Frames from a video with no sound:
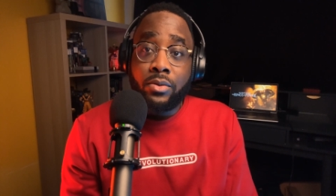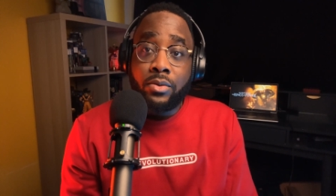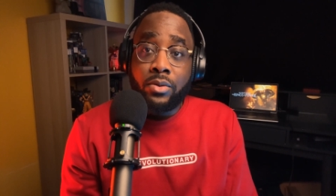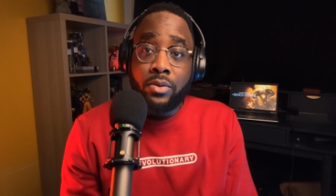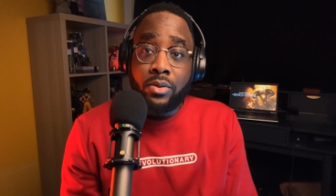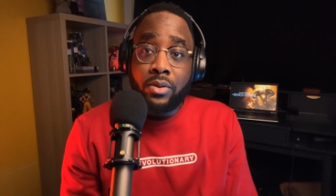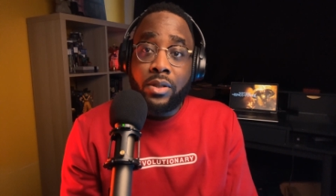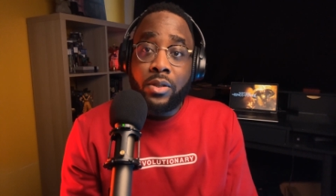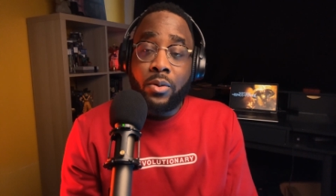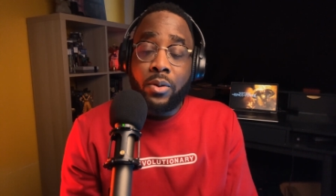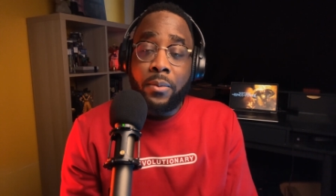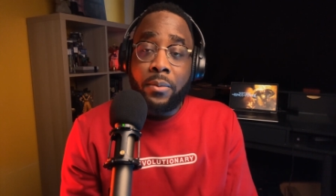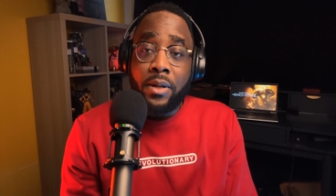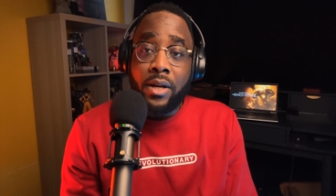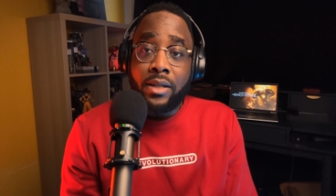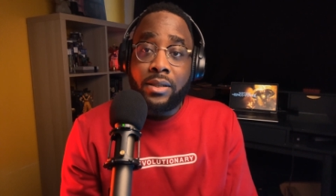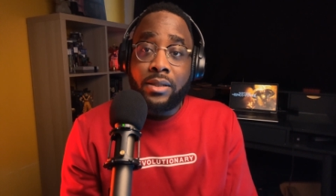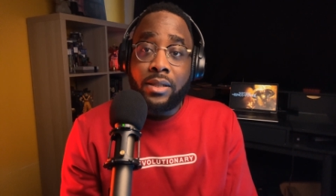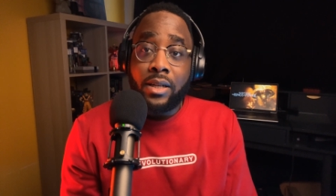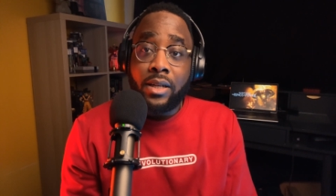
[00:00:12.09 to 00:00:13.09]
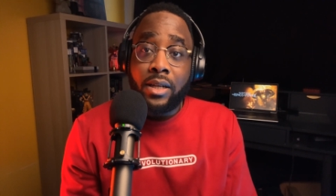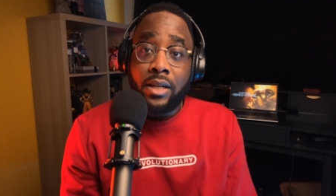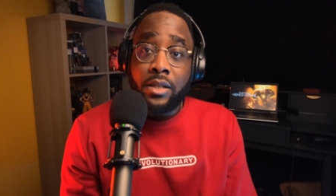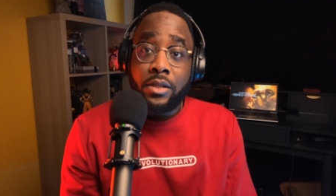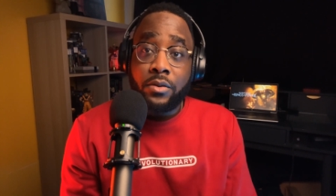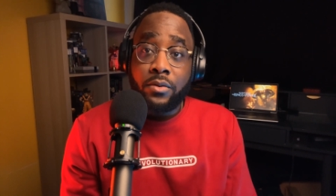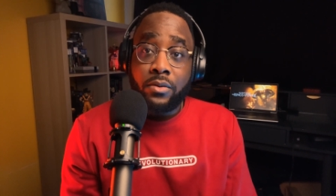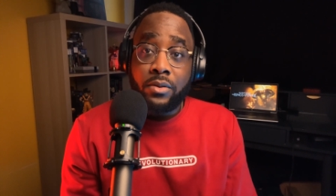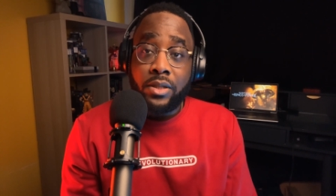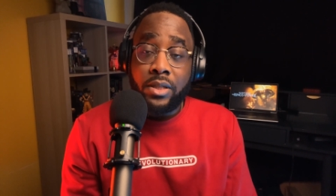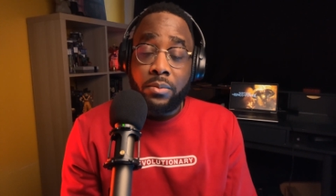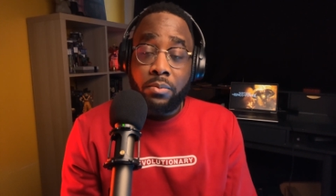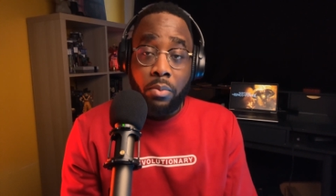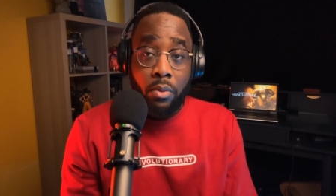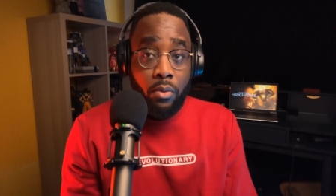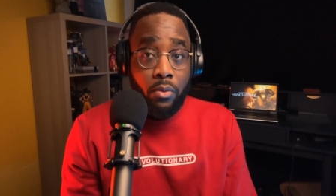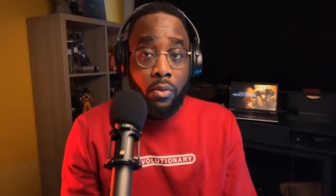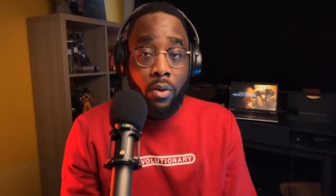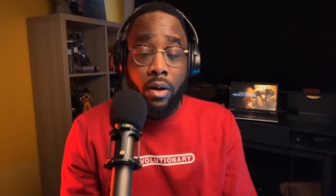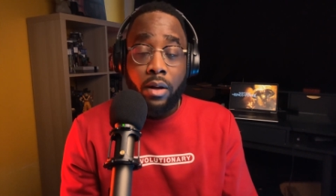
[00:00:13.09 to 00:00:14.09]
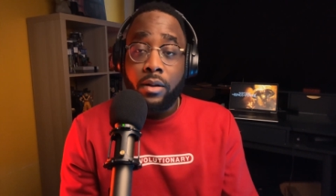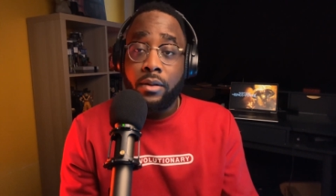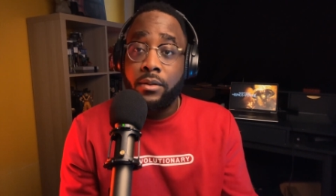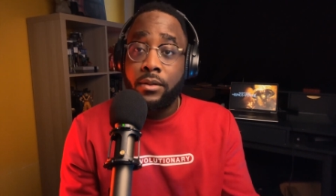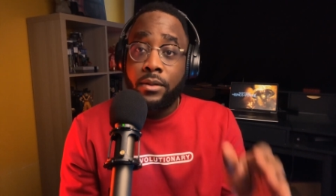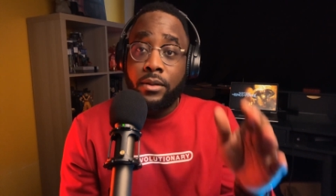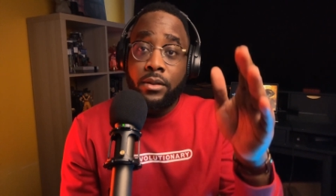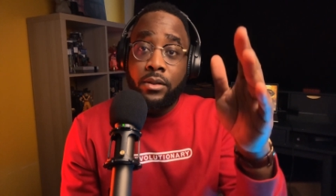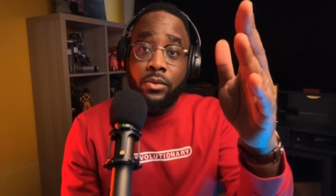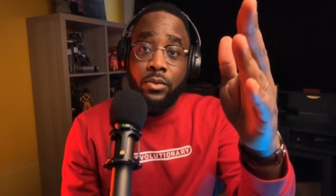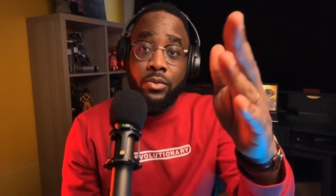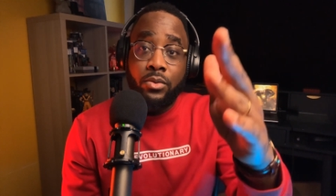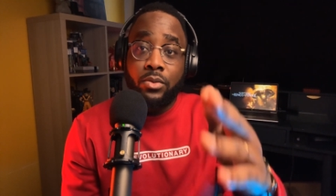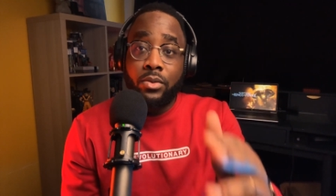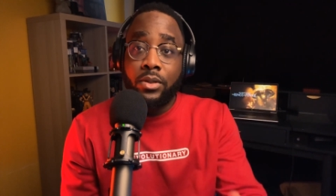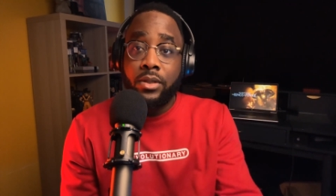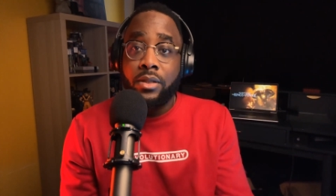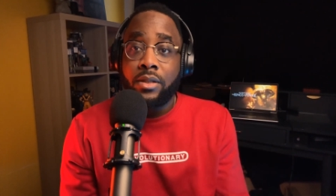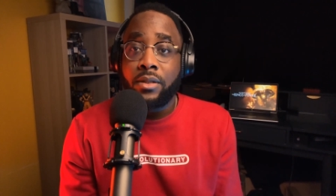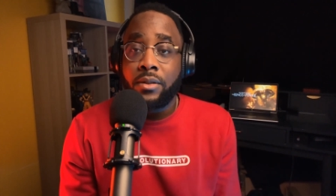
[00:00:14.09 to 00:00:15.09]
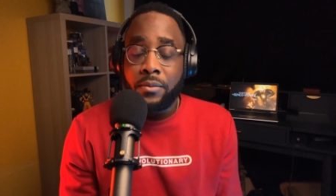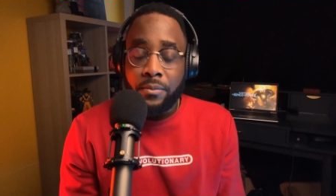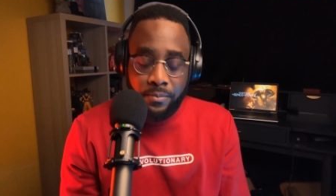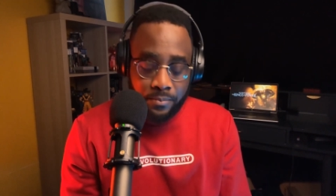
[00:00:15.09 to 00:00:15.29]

ceux qui ont aimé la série et je vous dis pourquoi tout de suite.